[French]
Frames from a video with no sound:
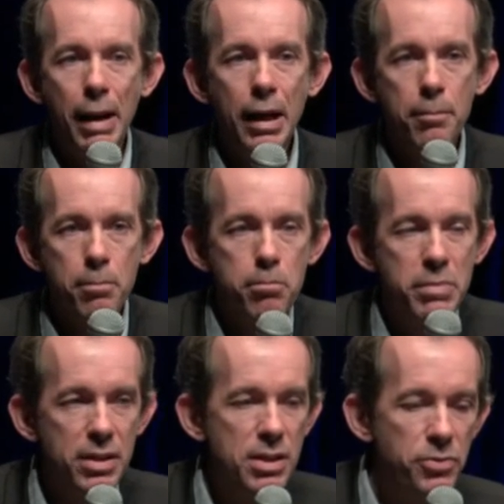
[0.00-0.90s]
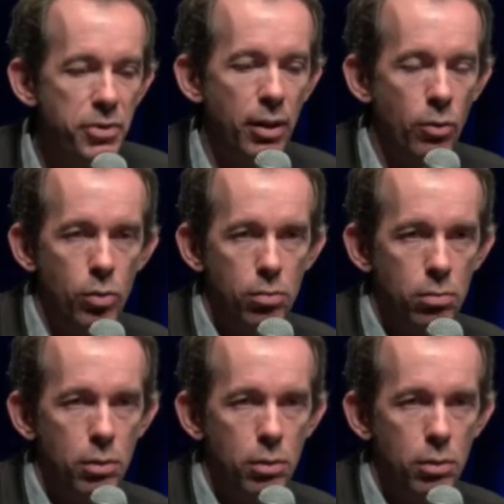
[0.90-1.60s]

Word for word: pas bien différent